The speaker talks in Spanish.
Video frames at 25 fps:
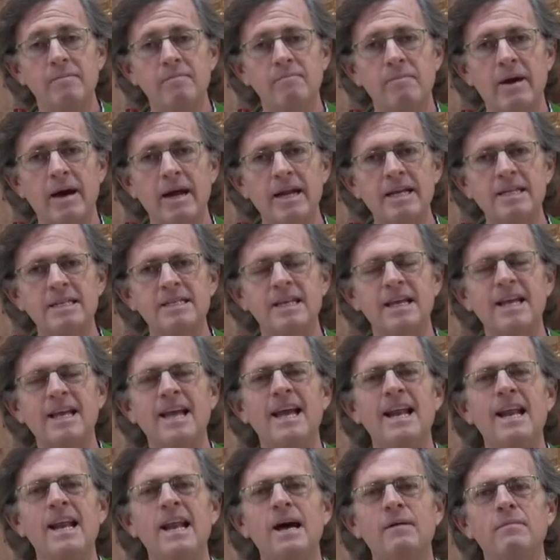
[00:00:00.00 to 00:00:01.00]
parece
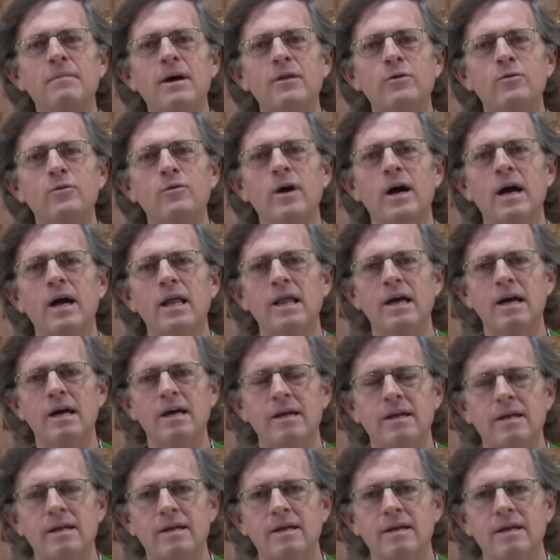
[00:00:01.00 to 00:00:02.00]
que en la
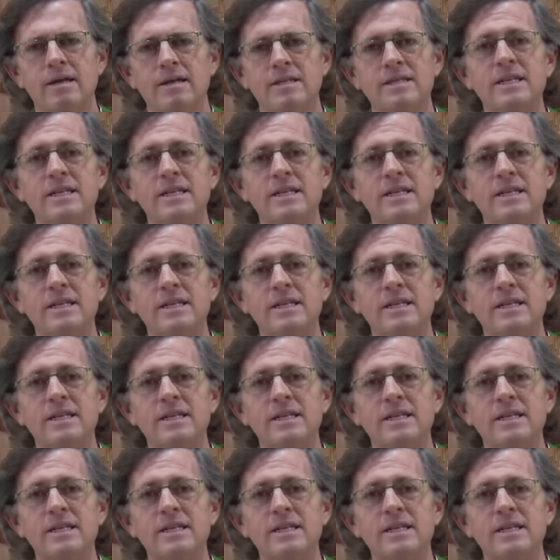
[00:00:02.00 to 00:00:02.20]
madrugada